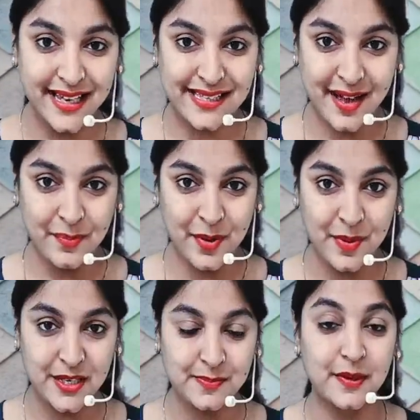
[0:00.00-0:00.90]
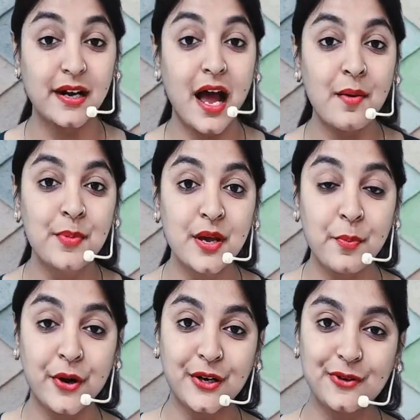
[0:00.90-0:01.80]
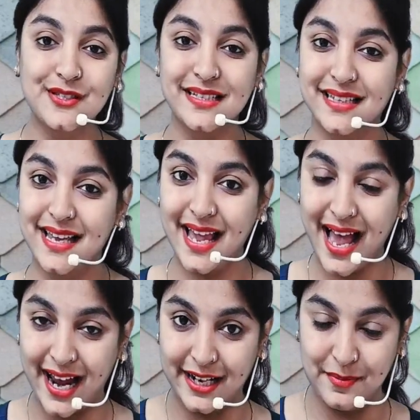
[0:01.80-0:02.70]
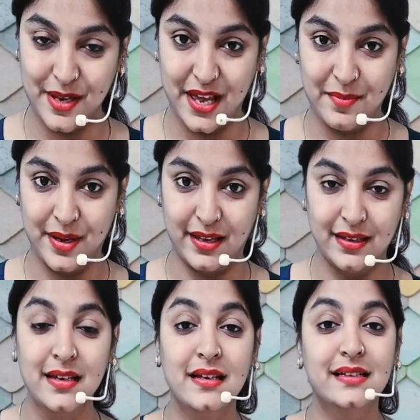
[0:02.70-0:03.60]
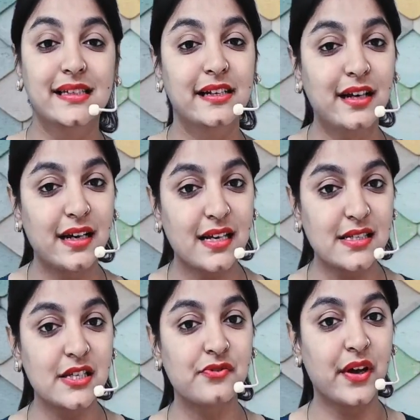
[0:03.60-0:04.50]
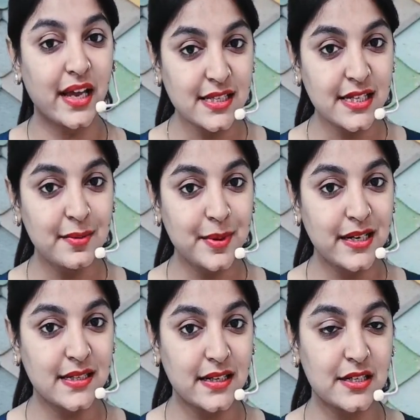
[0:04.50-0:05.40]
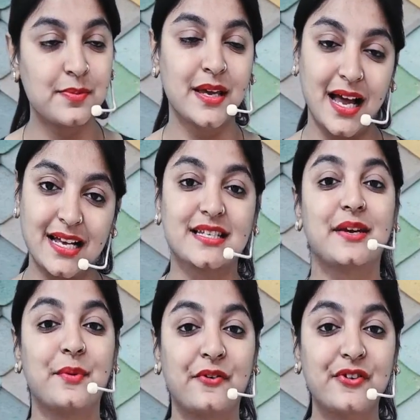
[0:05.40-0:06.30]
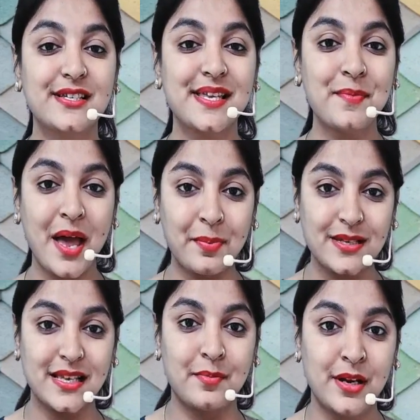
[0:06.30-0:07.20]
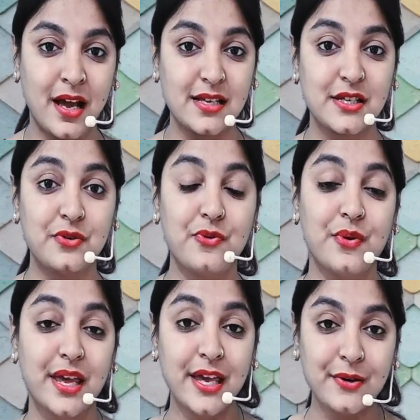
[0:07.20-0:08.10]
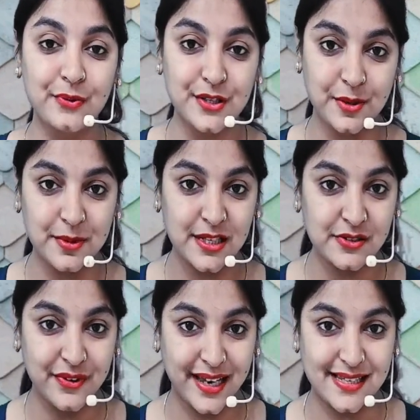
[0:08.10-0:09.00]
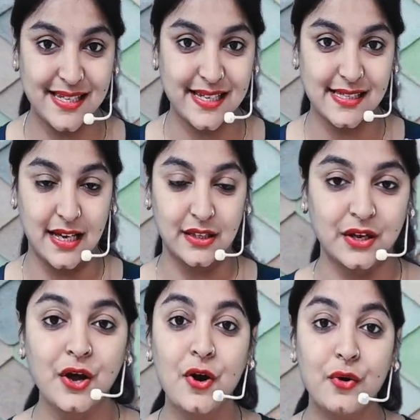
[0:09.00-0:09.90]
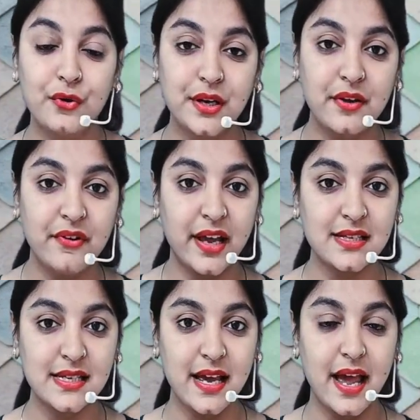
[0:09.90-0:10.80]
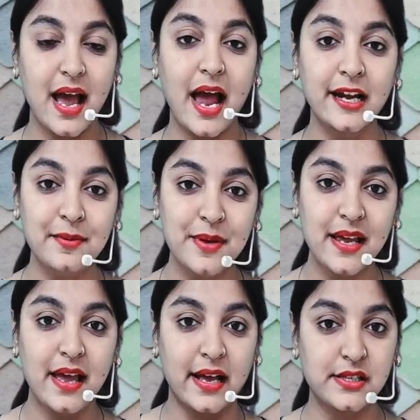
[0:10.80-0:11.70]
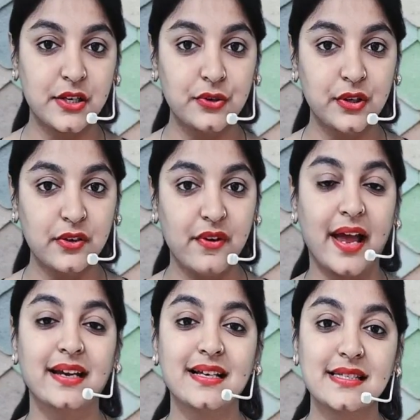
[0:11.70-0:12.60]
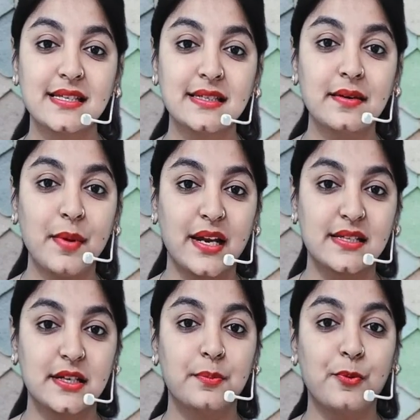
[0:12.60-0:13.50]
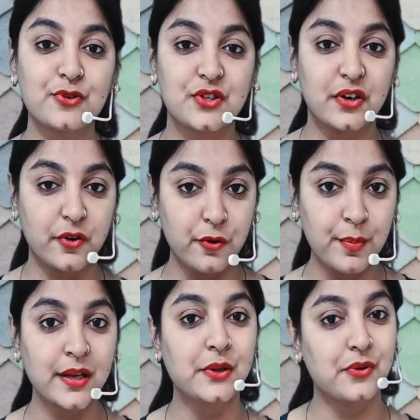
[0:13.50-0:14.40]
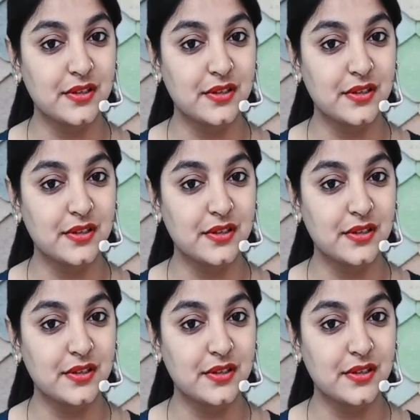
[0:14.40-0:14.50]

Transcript: एग्जाम के बेस पर आप भी अपॉइंट हो सकते हैं आईडीबीआई में धीरणा क्लासेस वैकेंसी अपडेट सीरीज में आज एक बार फिर से मैं आपके सामने हाजिर हूँ एक और ज़बरदस्त वैकेंसी के साथ और ये वैकेंसी है आई आई एग्जीक्यूटिव एंड असिस्टेंट मैनेजर पोस्ट रिक्रूटमेंट